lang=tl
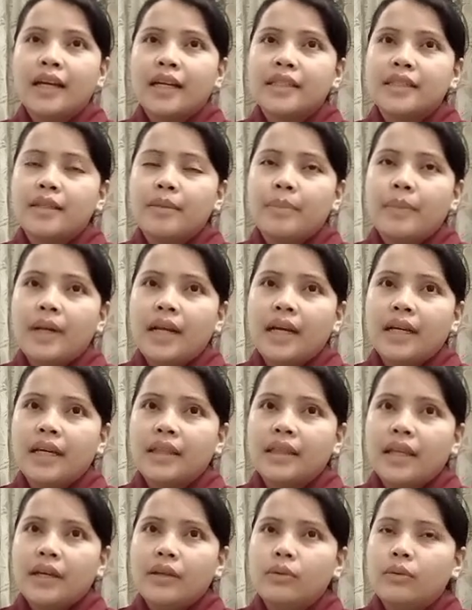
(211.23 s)
Kasi
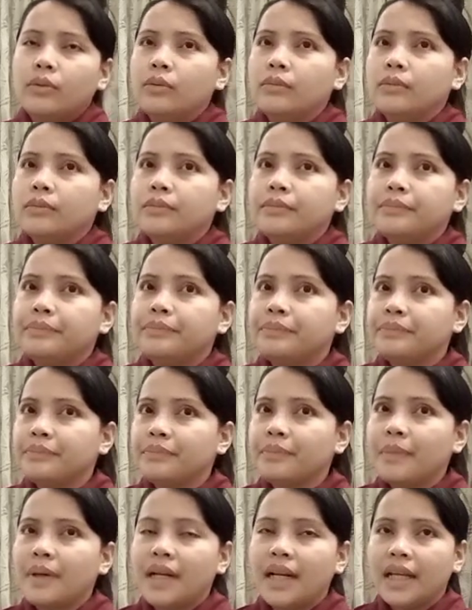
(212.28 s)
palagi tayong,
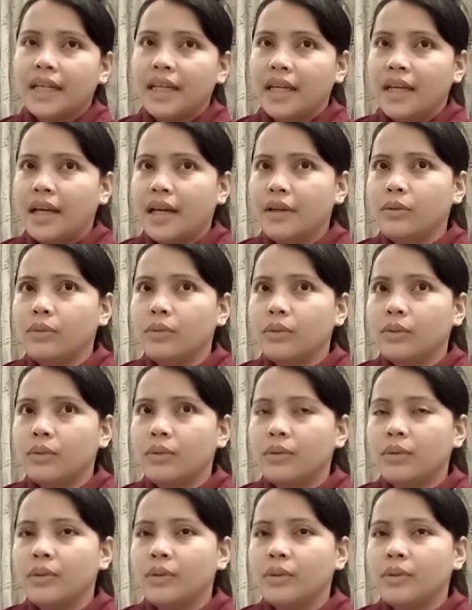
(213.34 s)
palaging ano,